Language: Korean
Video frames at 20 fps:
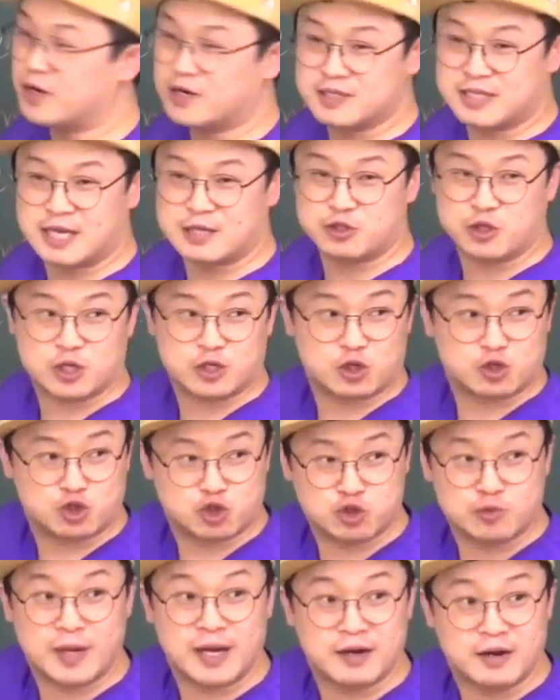명다수에서
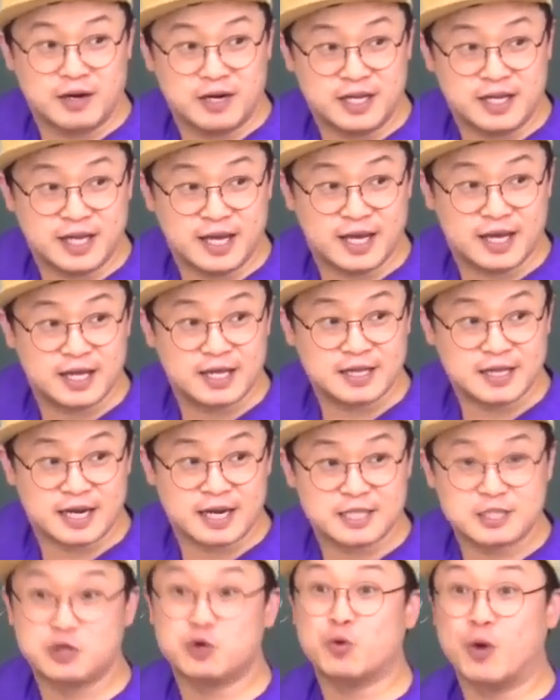수만 걸리네.
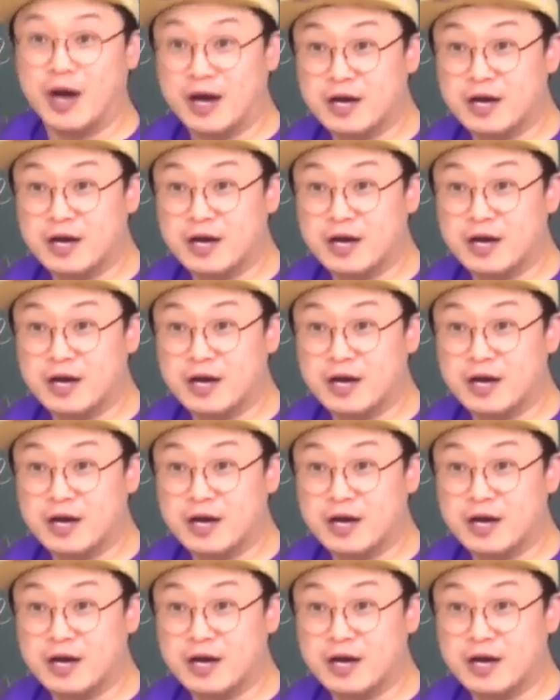따라서